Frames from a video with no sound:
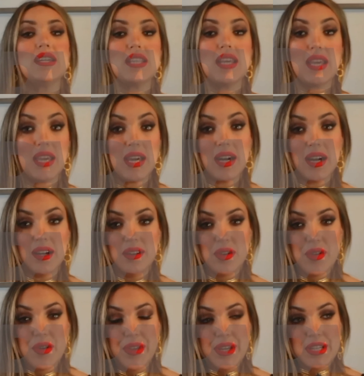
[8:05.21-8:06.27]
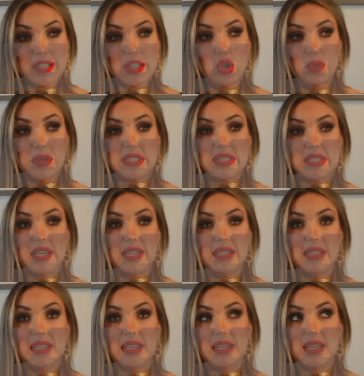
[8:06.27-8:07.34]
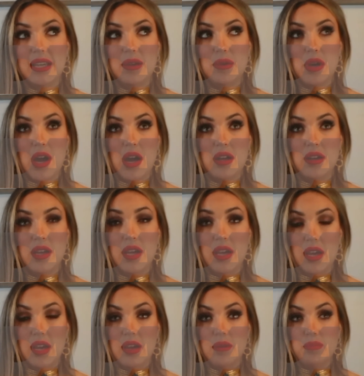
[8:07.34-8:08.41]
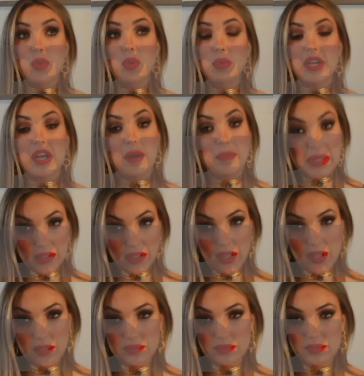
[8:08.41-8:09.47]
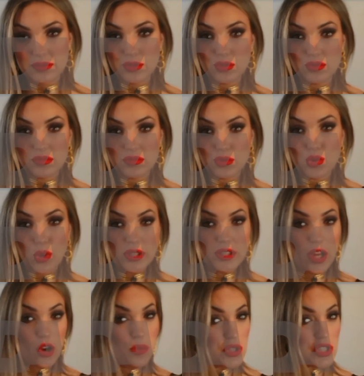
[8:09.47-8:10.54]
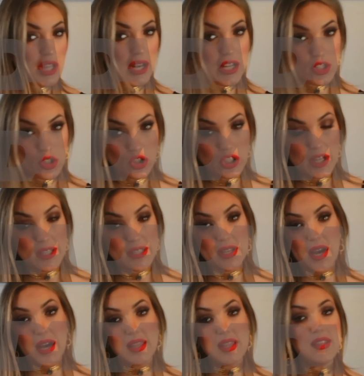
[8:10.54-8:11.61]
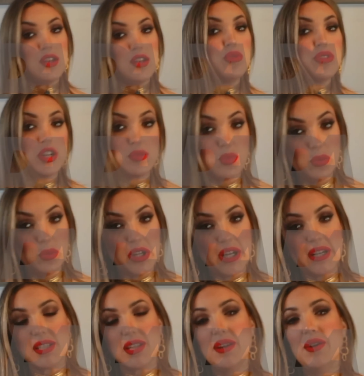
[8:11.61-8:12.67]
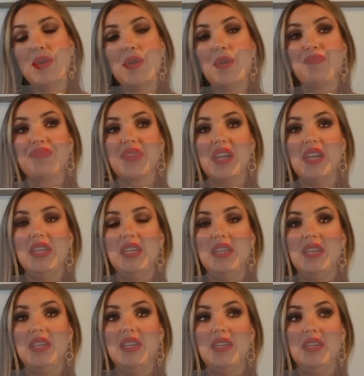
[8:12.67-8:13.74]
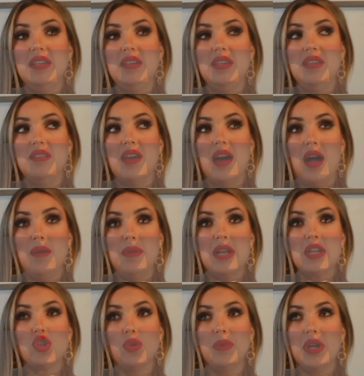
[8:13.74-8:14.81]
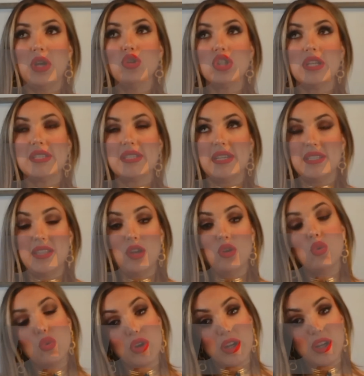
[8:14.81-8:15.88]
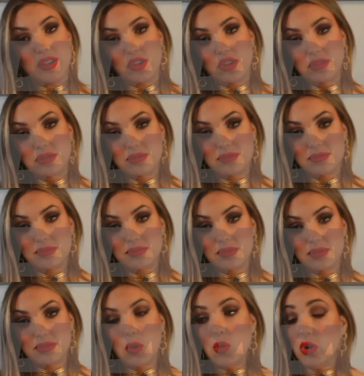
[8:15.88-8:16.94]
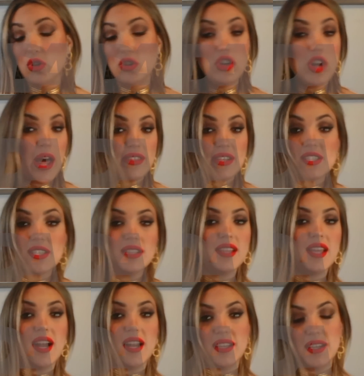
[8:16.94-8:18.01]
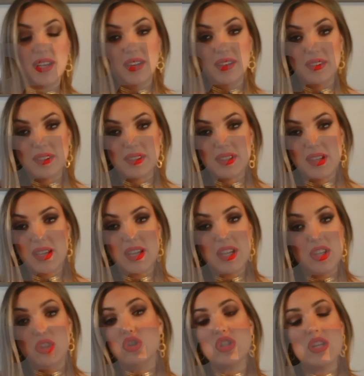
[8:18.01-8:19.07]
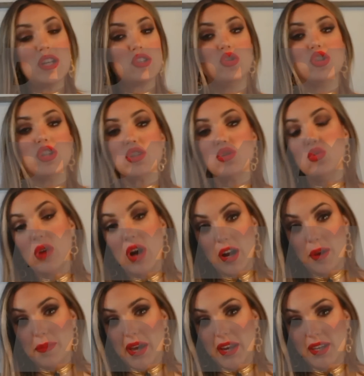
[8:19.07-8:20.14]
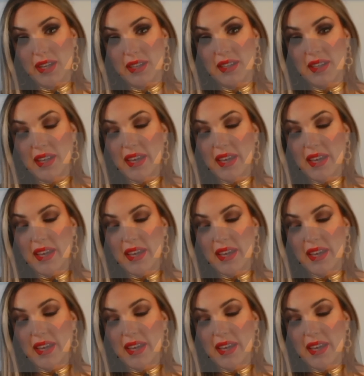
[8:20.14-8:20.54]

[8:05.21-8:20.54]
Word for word: que se queja, si no hubiese gente que eh, públicamente cuenta cómo están las cosas, hace denuncias públicas, y habla sobre cosas que están ocurriendo, uno, nadie se enteraría. Totalmente de acuerdo. Las cosas nunca cambiarían.